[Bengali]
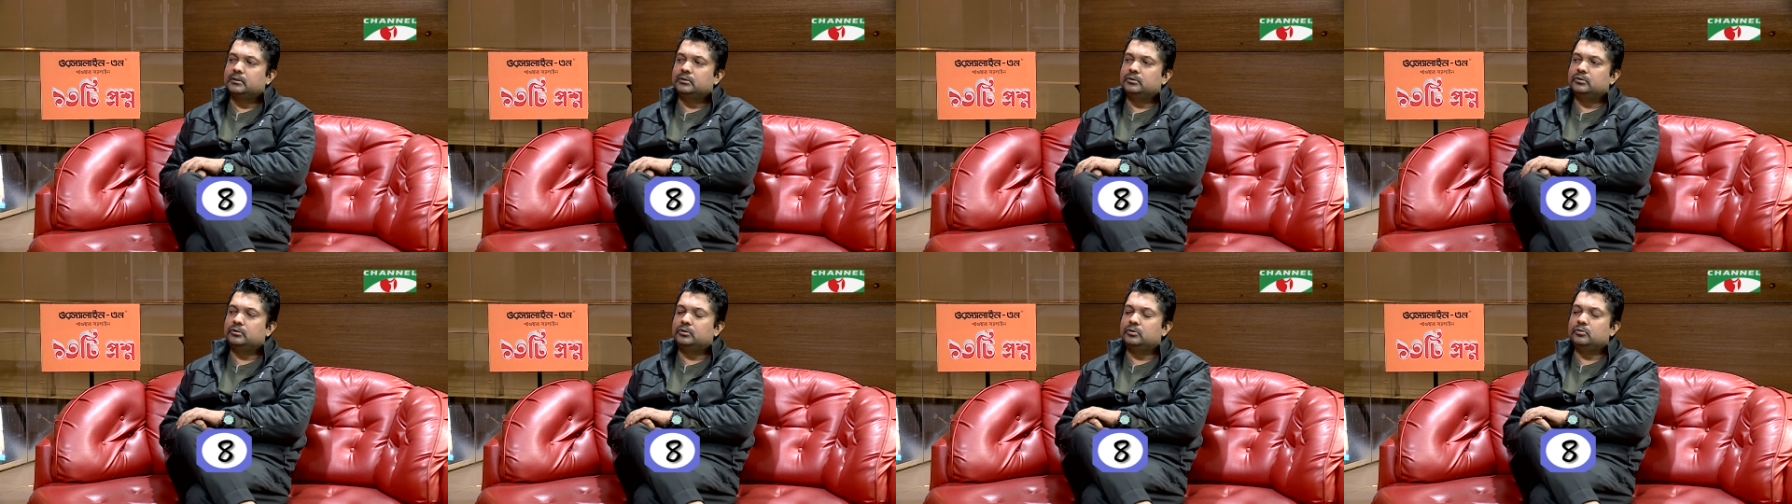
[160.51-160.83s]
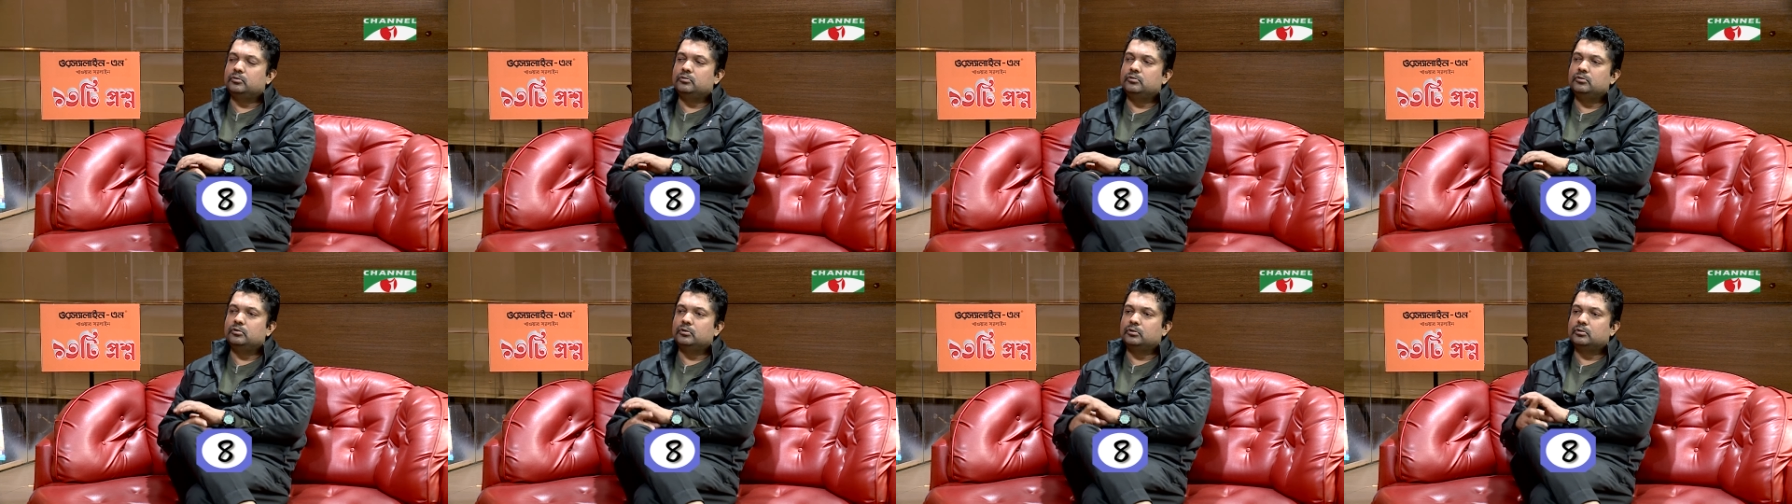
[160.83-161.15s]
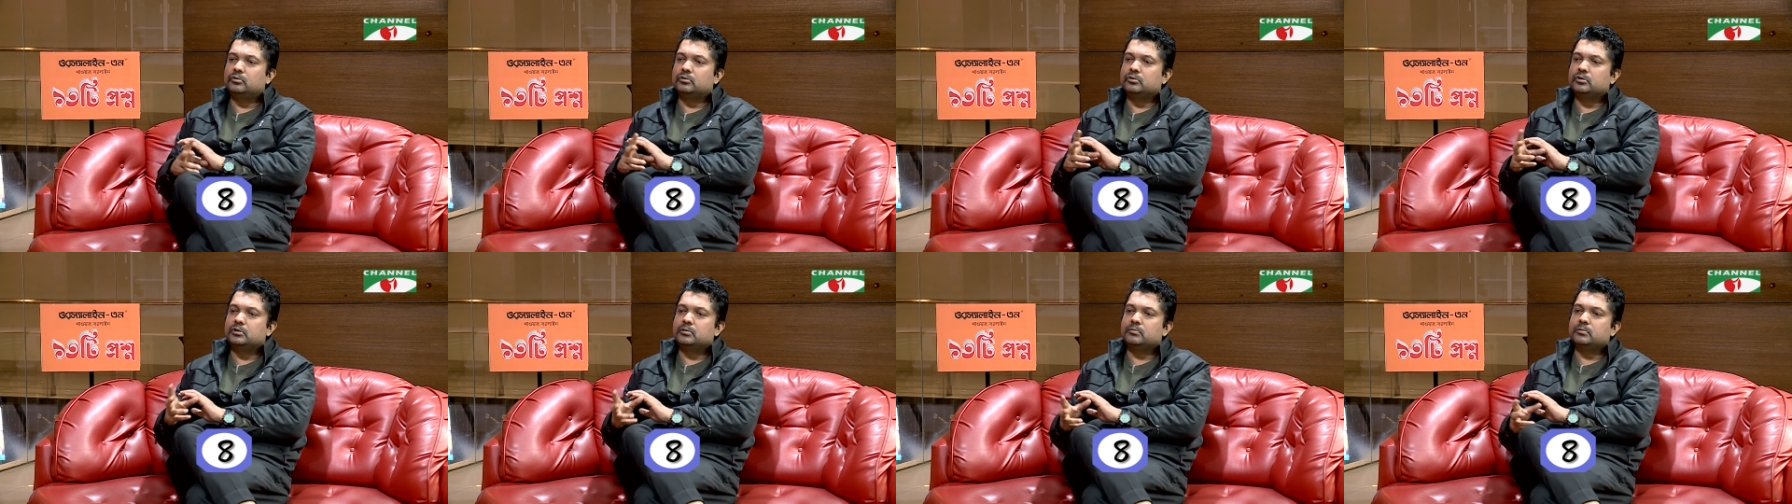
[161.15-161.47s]
যদি উন্নত
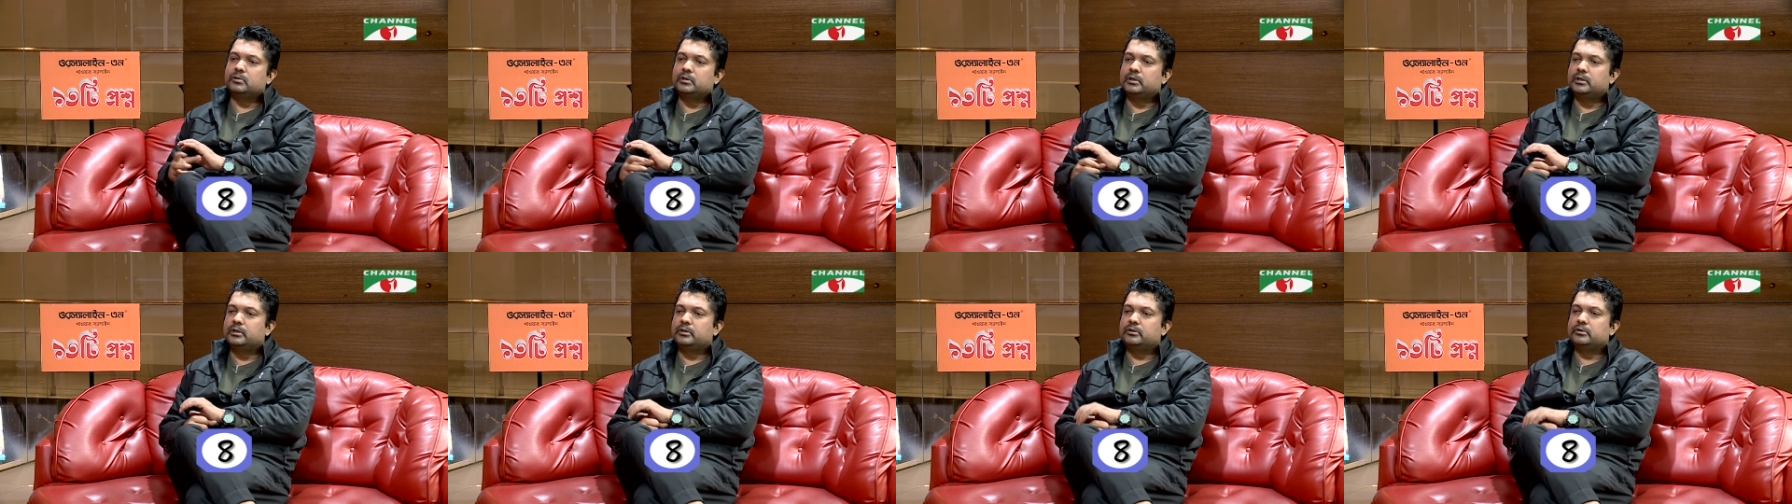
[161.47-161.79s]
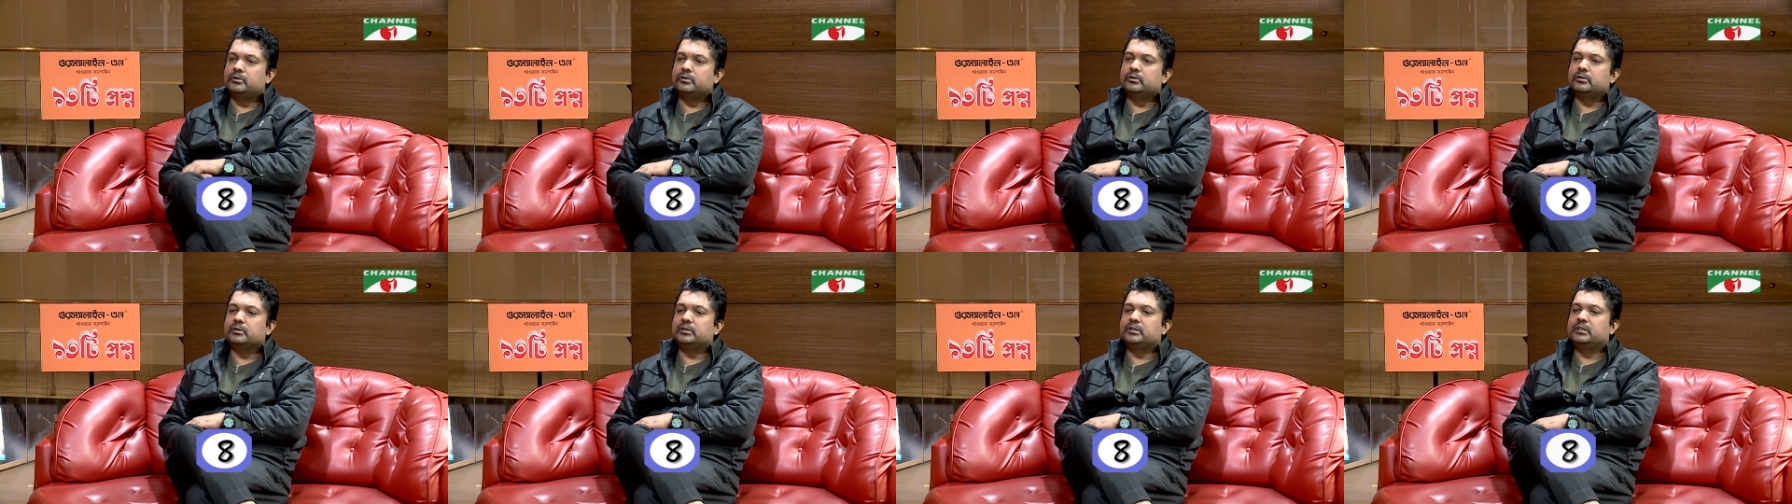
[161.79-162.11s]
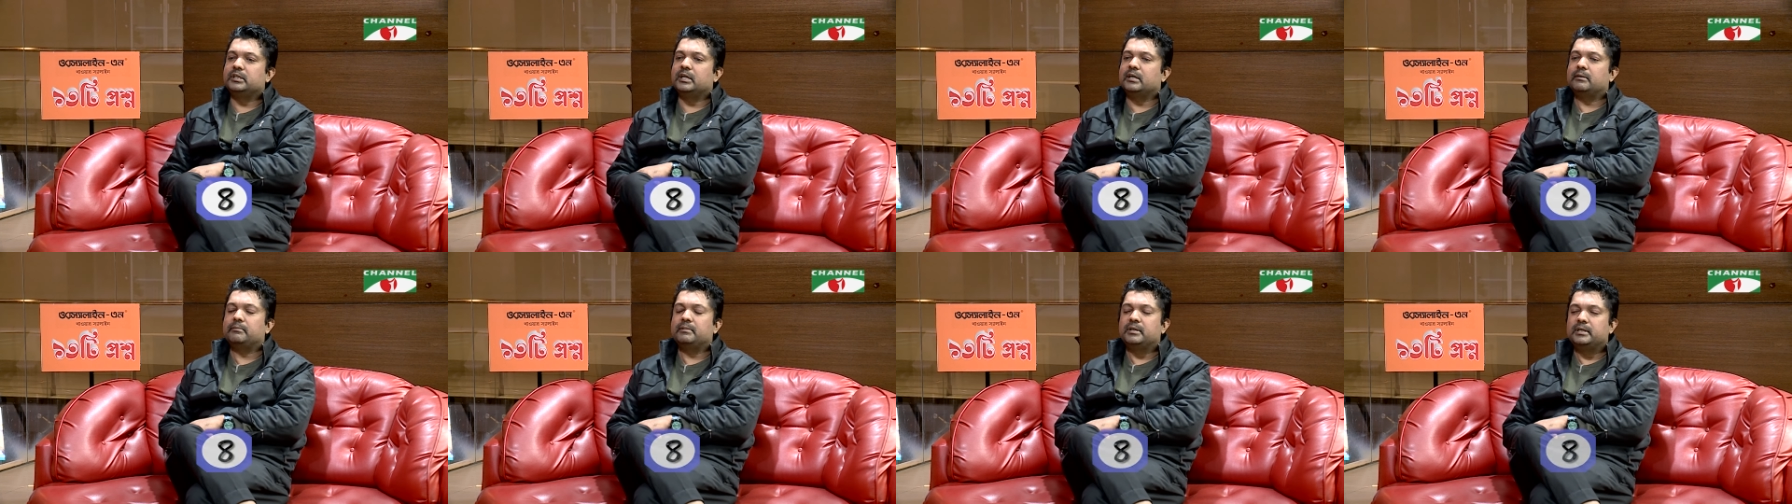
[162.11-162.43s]
জীবনের জন্য
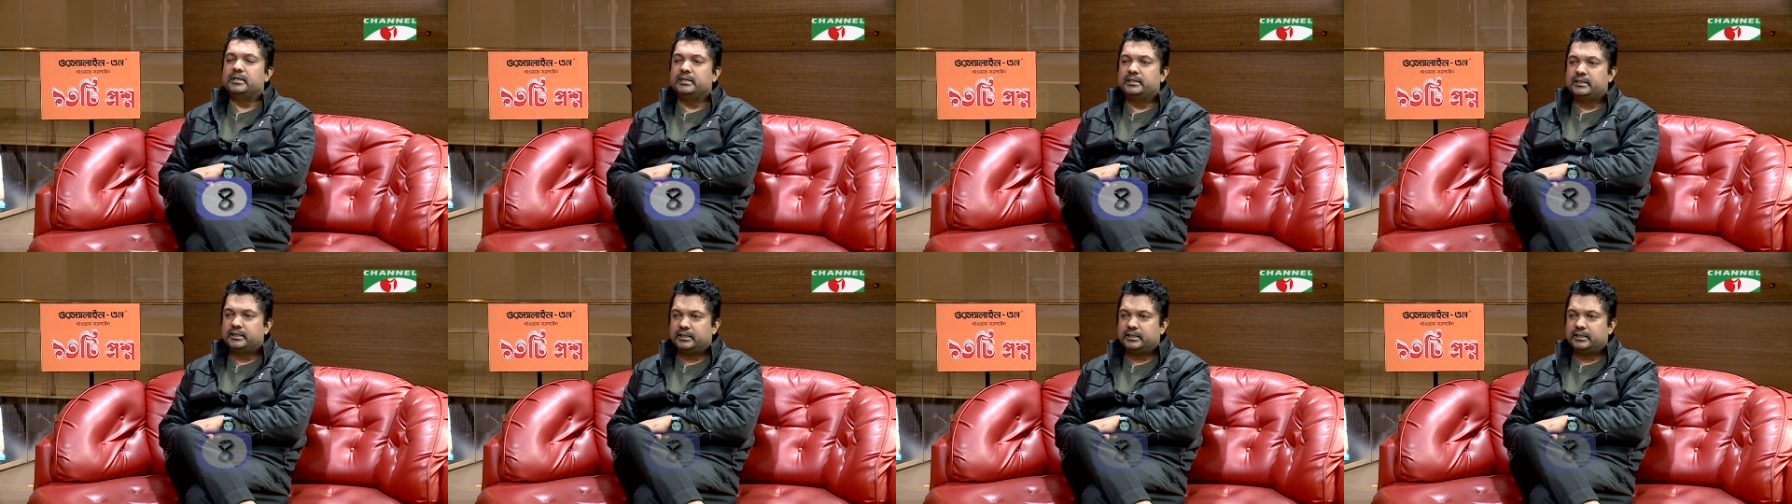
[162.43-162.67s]
জার্মানি